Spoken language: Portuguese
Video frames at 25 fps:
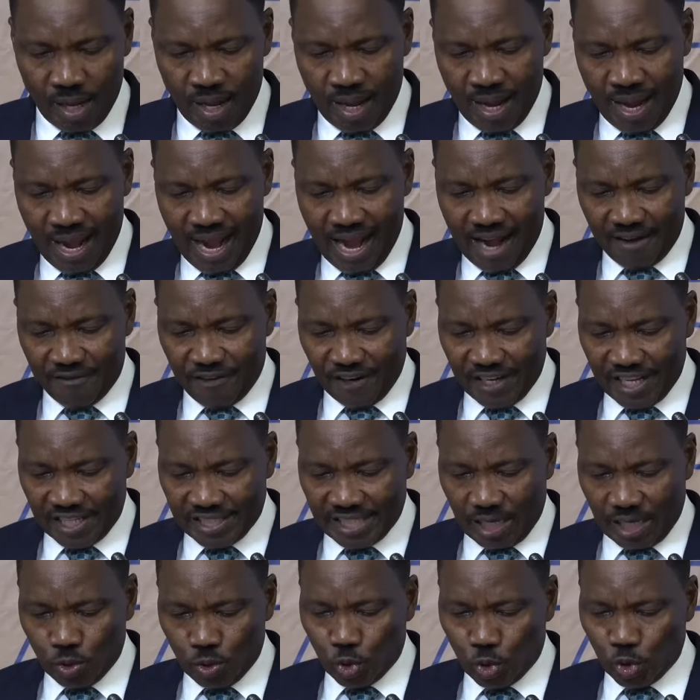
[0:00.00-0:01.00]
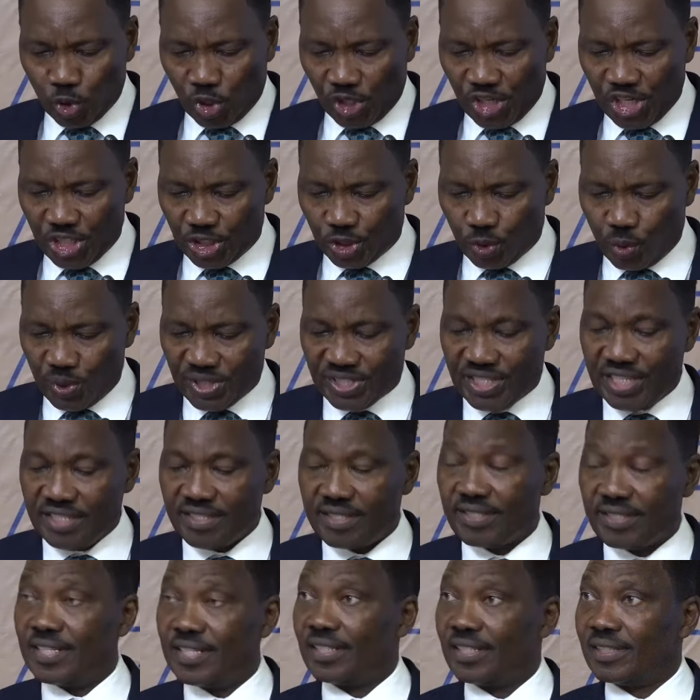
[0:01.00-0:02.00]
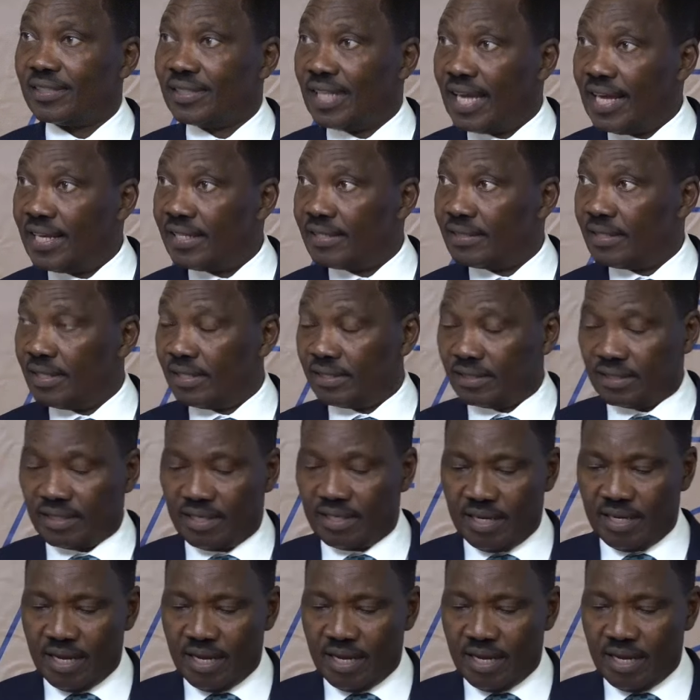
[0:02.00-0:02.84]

A avaliação dos riscos e incertezas